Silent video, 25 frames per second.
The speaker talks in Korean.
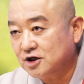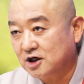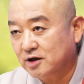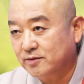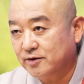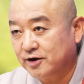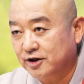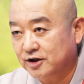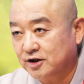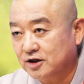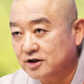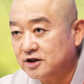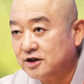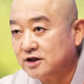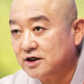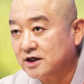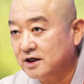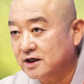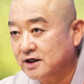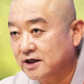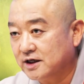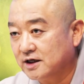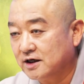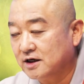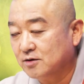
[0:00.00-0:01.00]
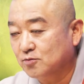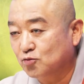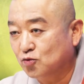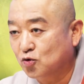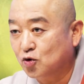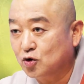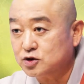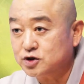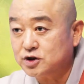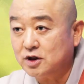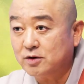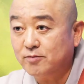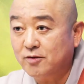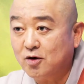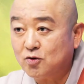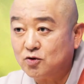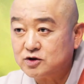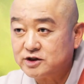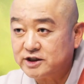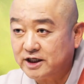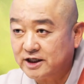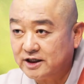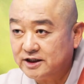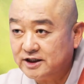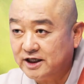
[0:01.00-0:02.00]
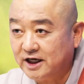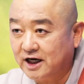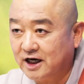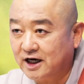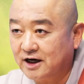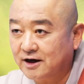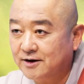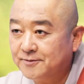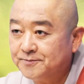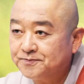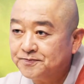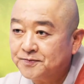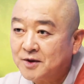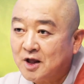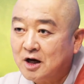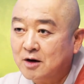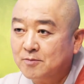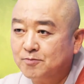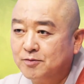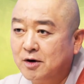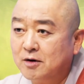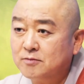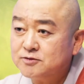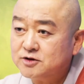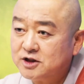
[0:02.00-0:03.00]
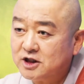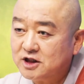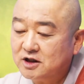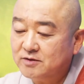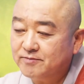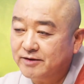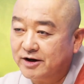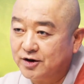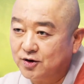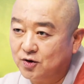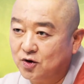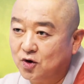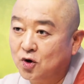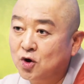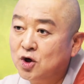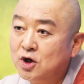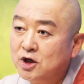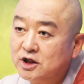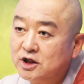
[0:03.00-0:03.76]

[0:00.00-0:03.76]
그러면 어떻게 무엇을 먹고 사느냐? 범천은 바로